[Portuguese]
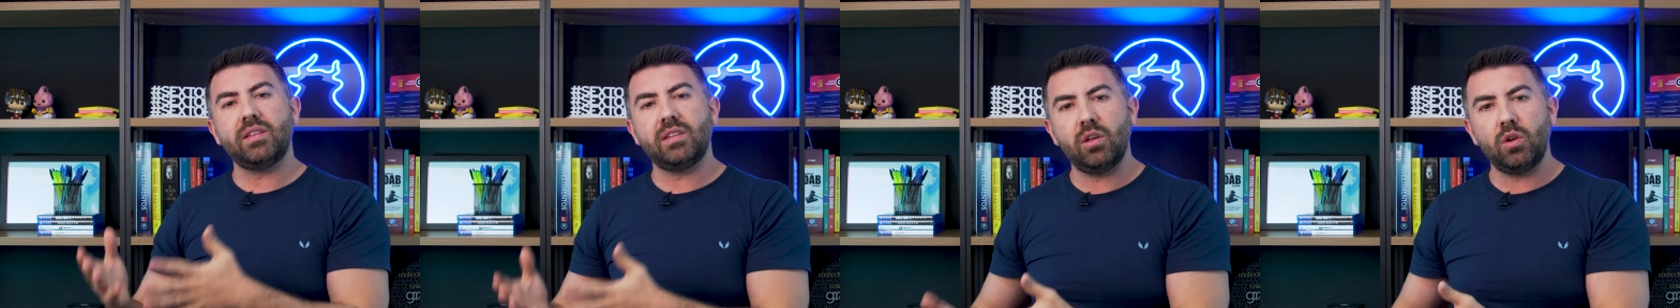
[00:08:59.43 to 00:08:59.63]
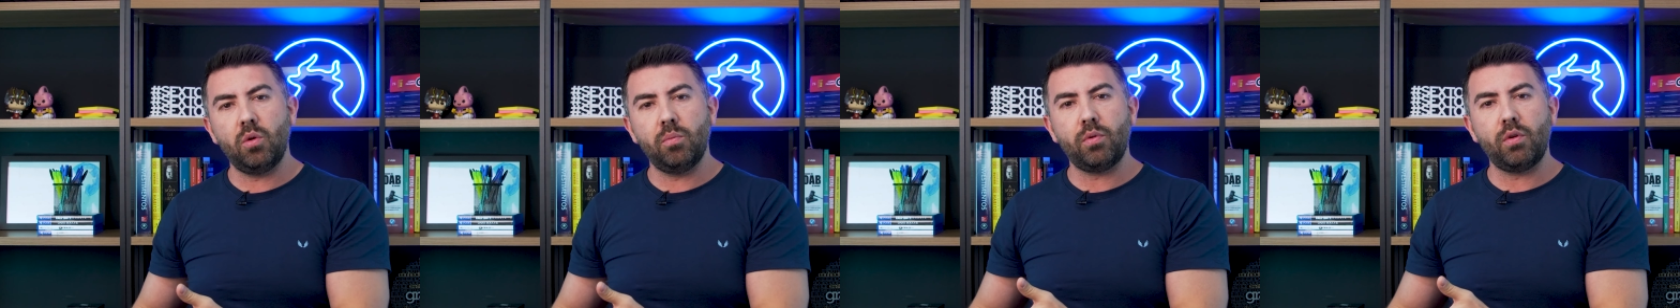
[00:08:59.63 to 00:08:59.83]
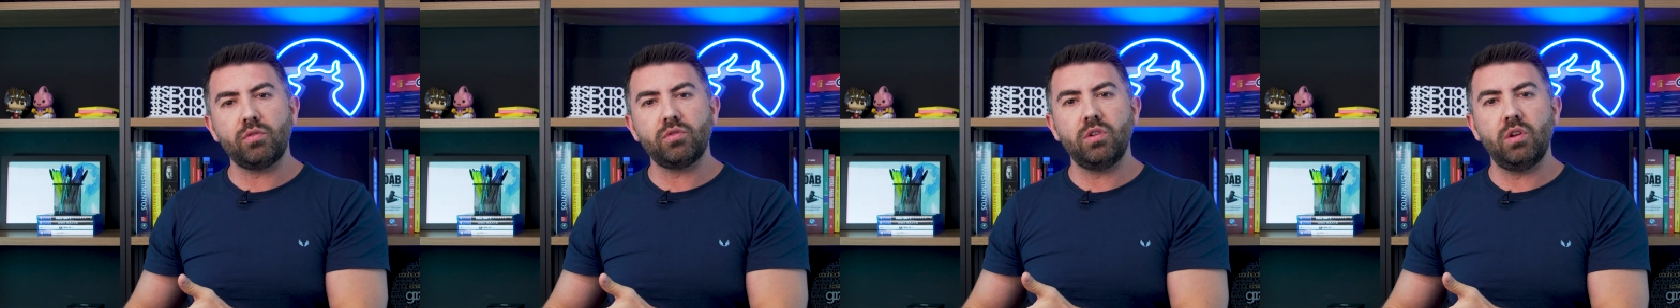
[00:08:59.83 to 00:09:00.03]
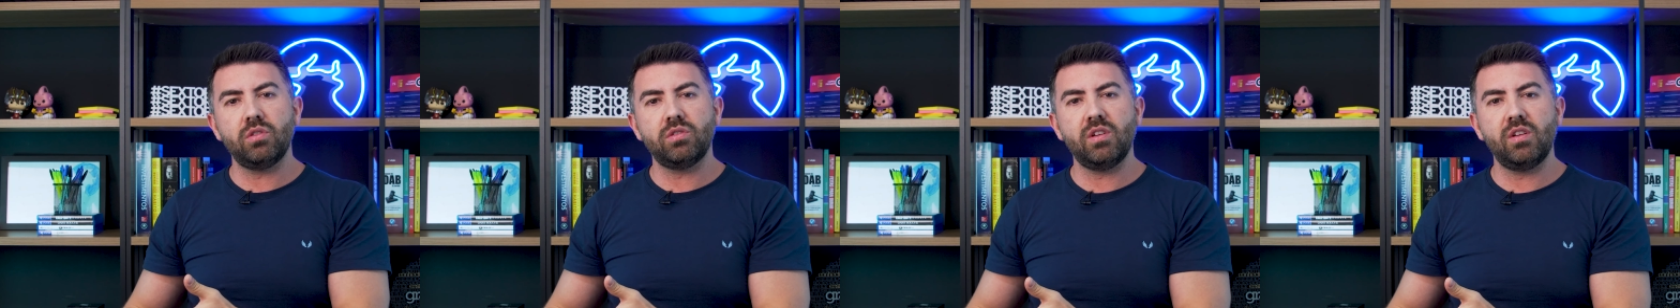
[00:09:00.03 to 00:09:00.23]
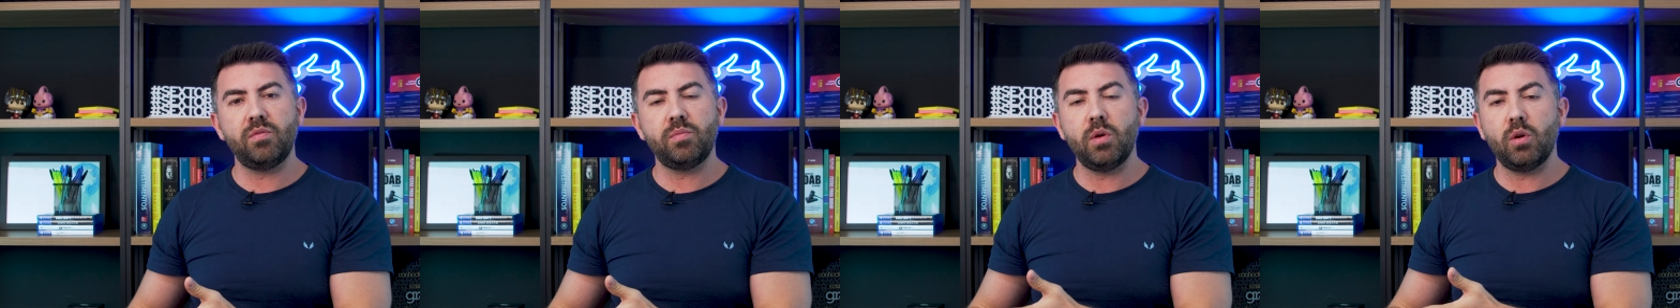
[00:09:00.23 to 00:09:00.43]
ter um profissional
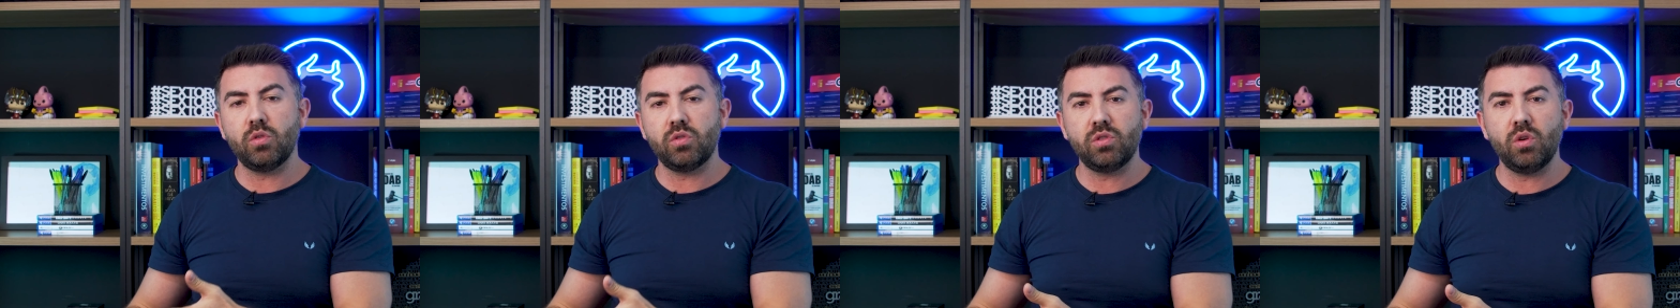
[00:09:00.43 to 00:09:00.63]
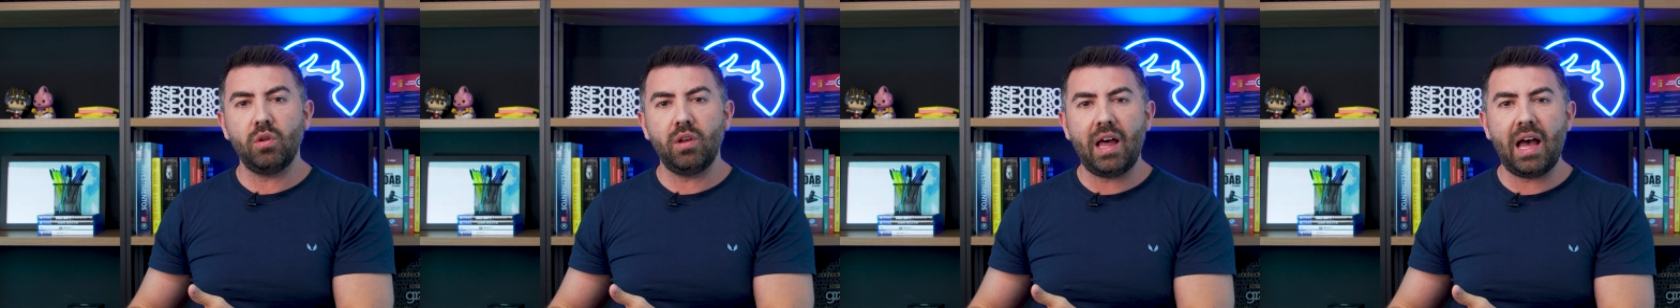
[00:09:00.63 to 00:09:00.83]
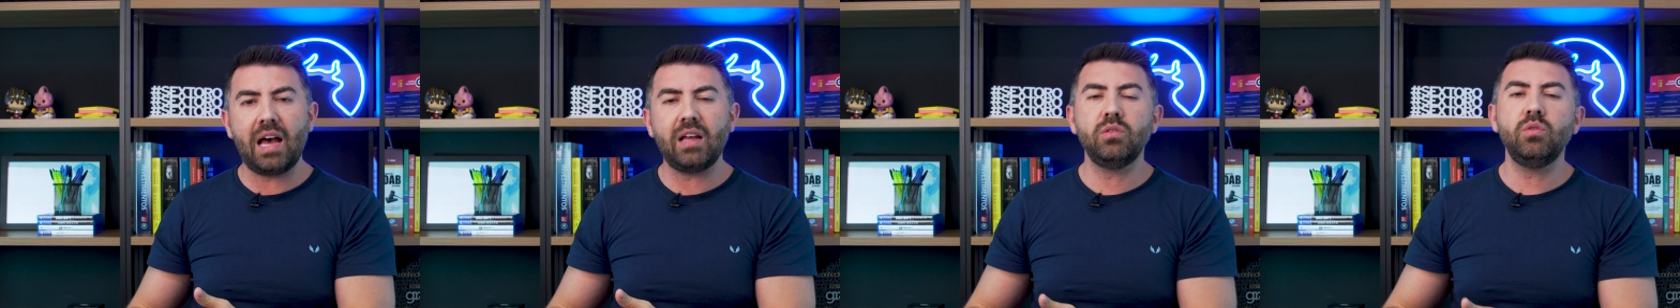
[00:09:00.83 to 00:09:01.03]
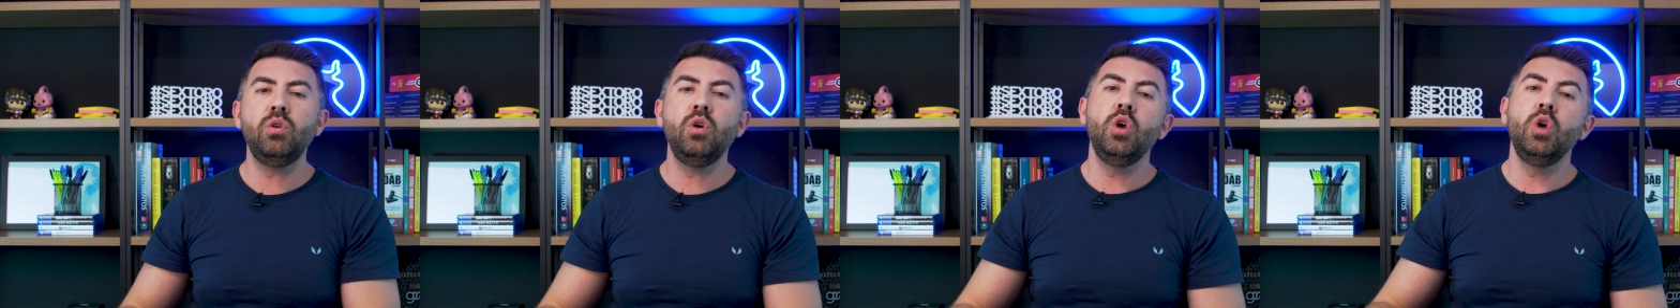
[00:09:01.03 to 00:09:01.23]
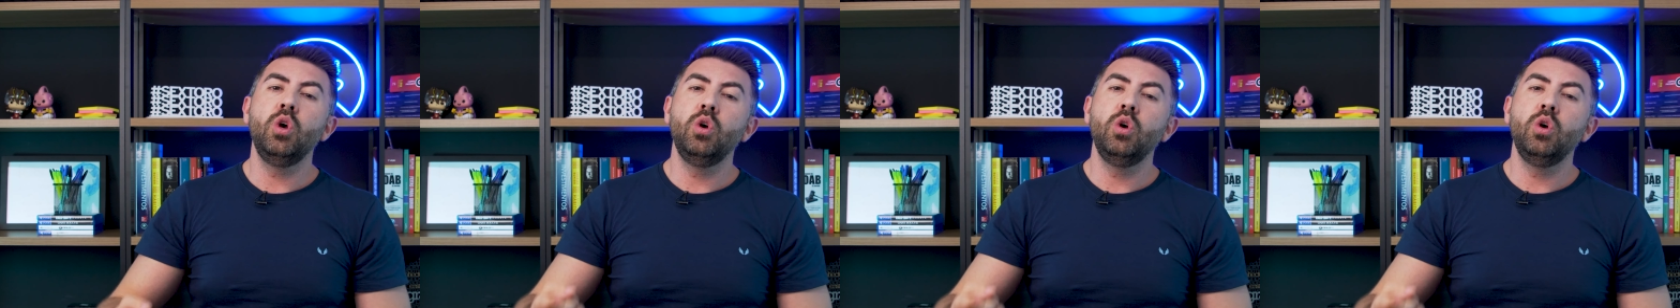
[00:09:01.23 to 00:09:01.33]
CFP ao seu lado